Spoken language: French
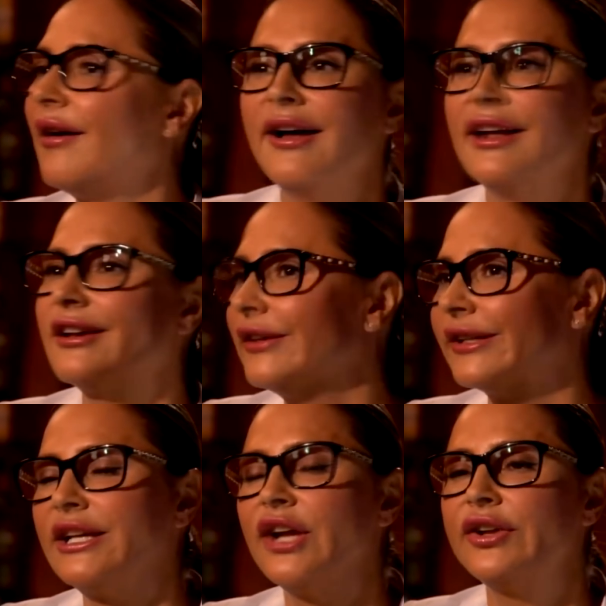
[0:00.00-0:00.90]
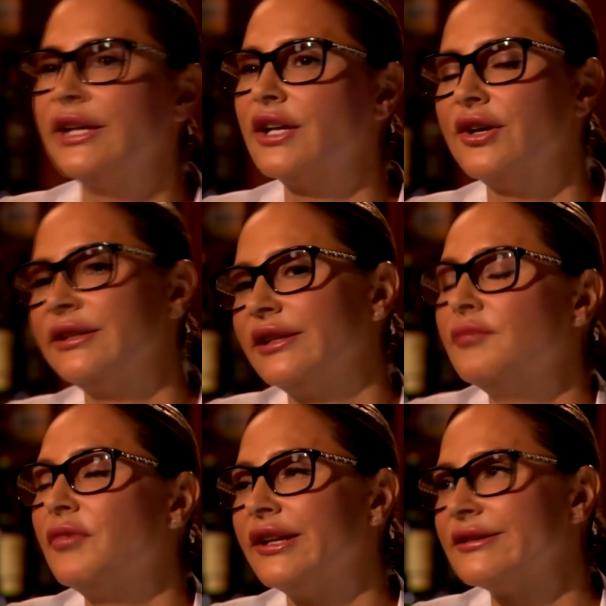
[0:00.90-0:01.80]
à la connerie, à être
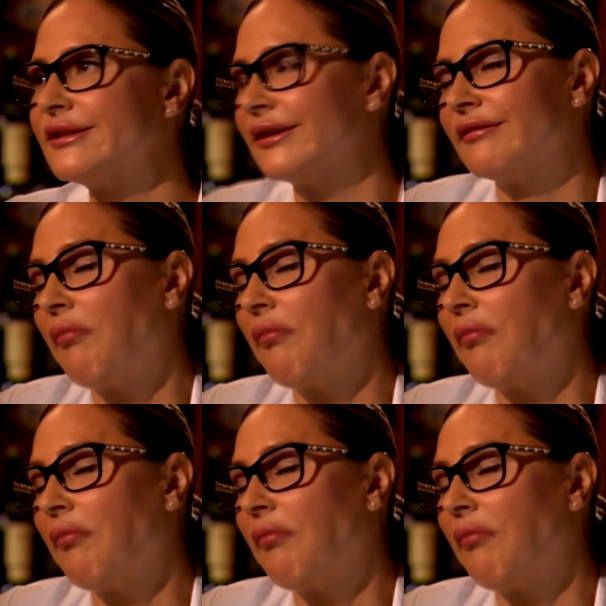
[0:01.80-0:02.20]
décolleté, ben là, c'est...